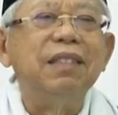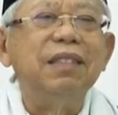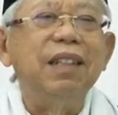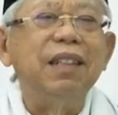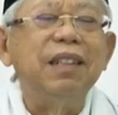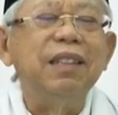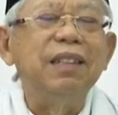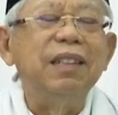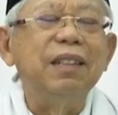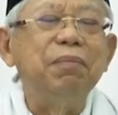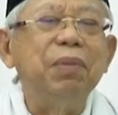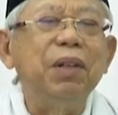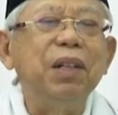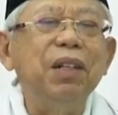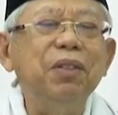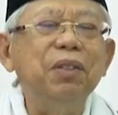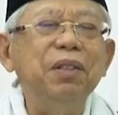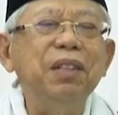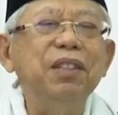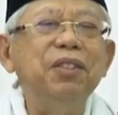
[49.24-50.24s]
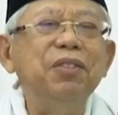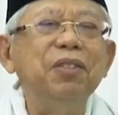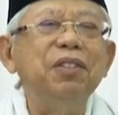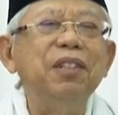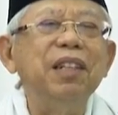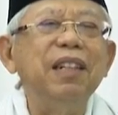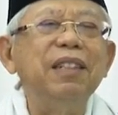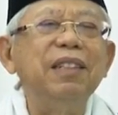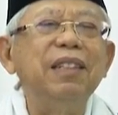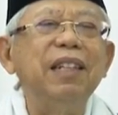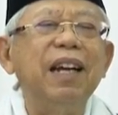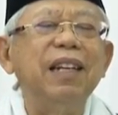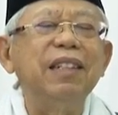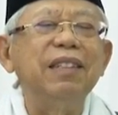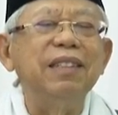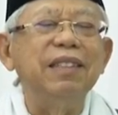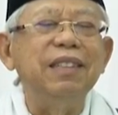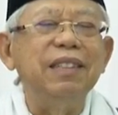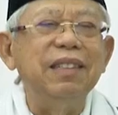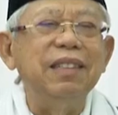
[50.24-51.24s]
Nanti perlu
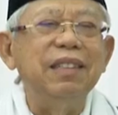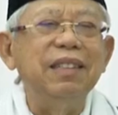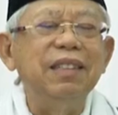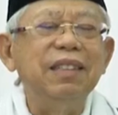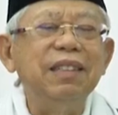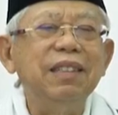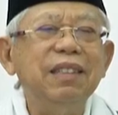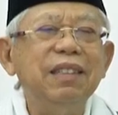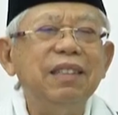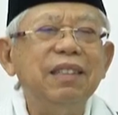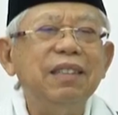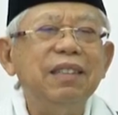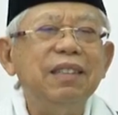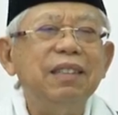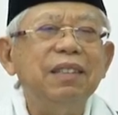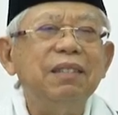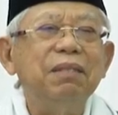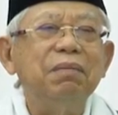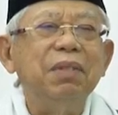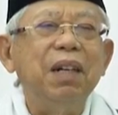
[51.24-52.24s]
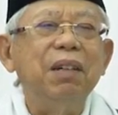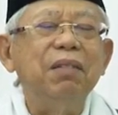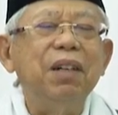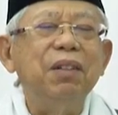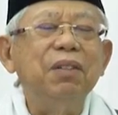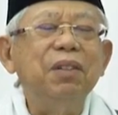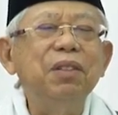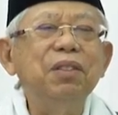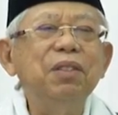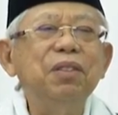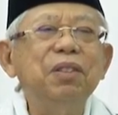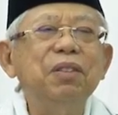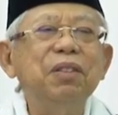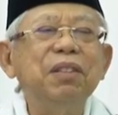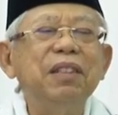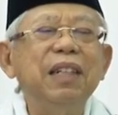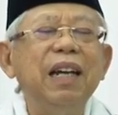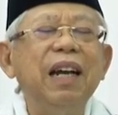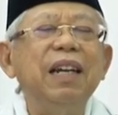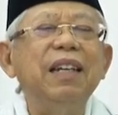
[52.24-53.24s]
disosialisasi bahwa
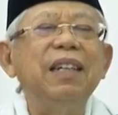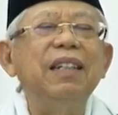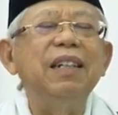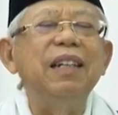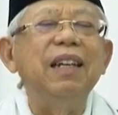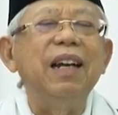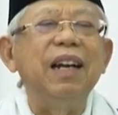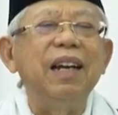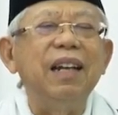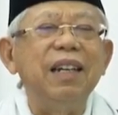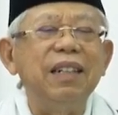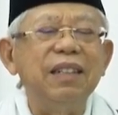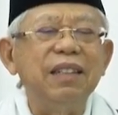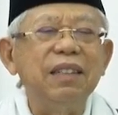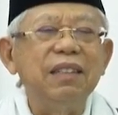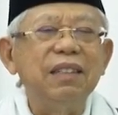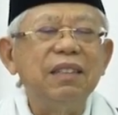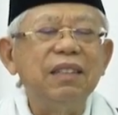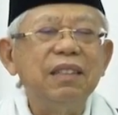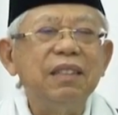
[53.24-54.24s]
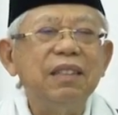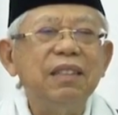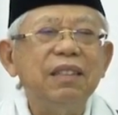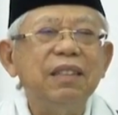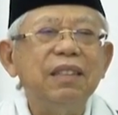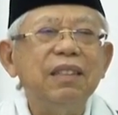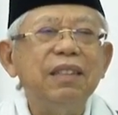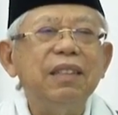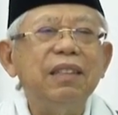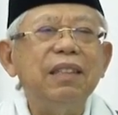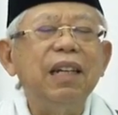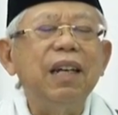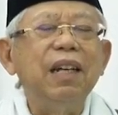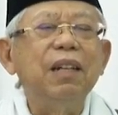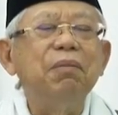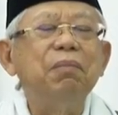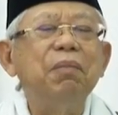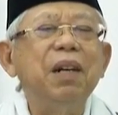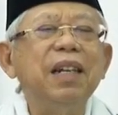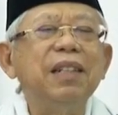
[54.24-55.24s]
untuk daerah
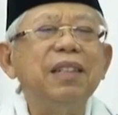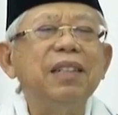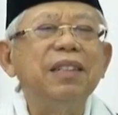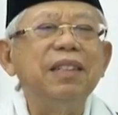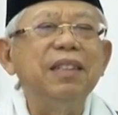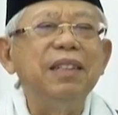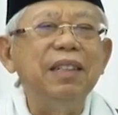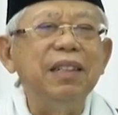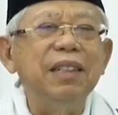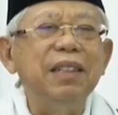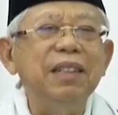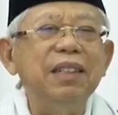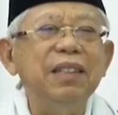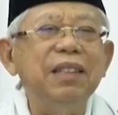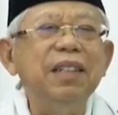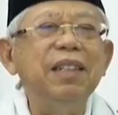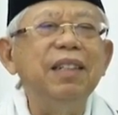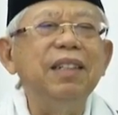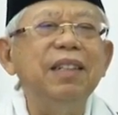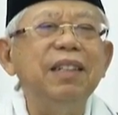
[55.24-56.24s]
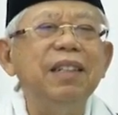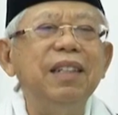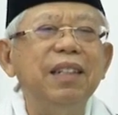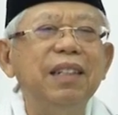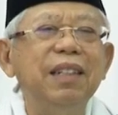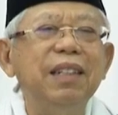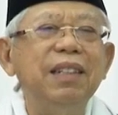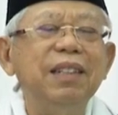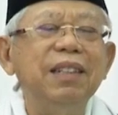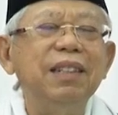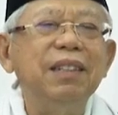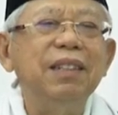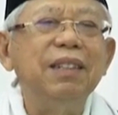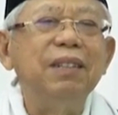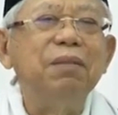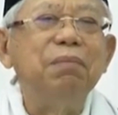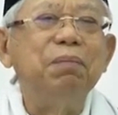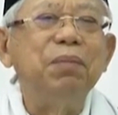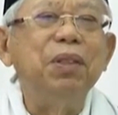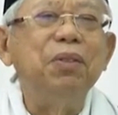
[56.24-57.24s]
yang masih tinggi
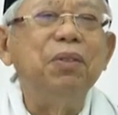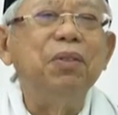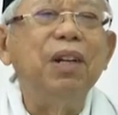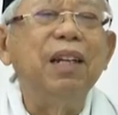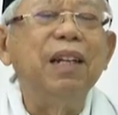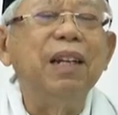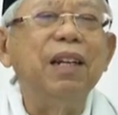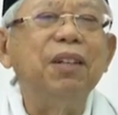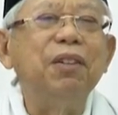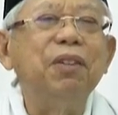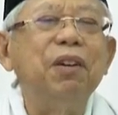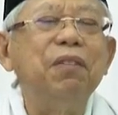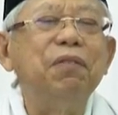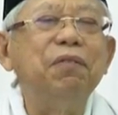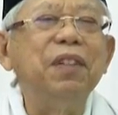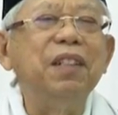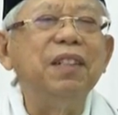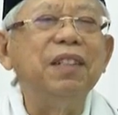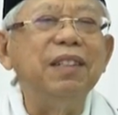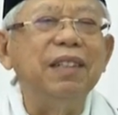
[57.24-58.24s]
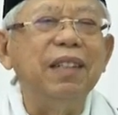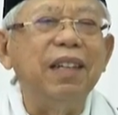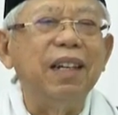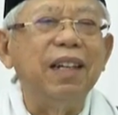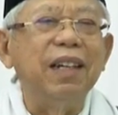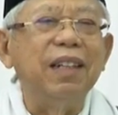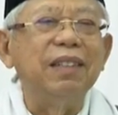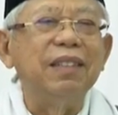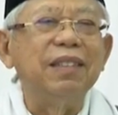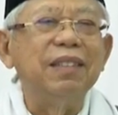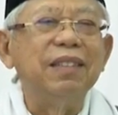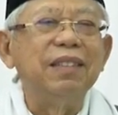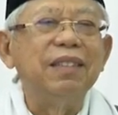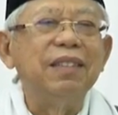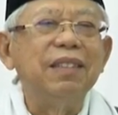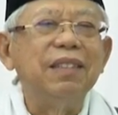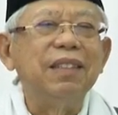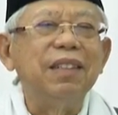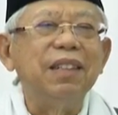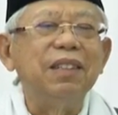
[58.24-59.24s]
penularan COVID-nya
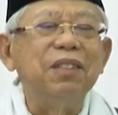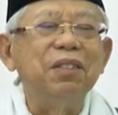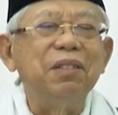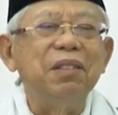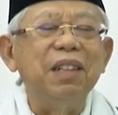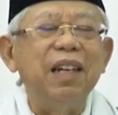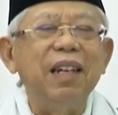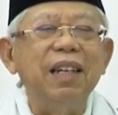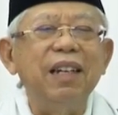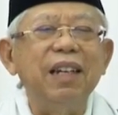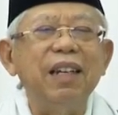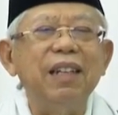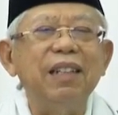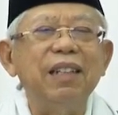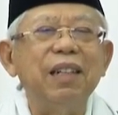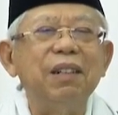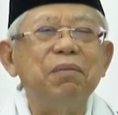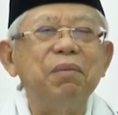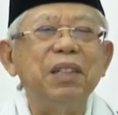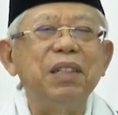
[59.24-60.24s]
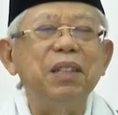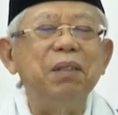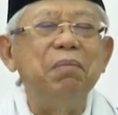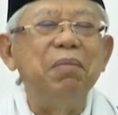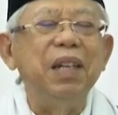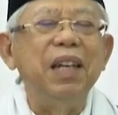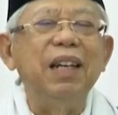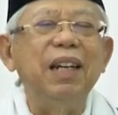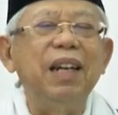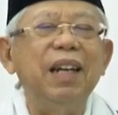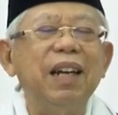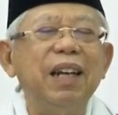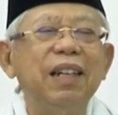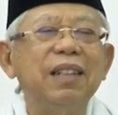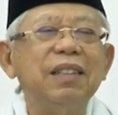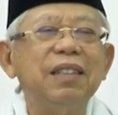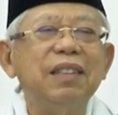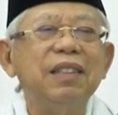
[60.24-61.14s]
atau daerah yang masih merah,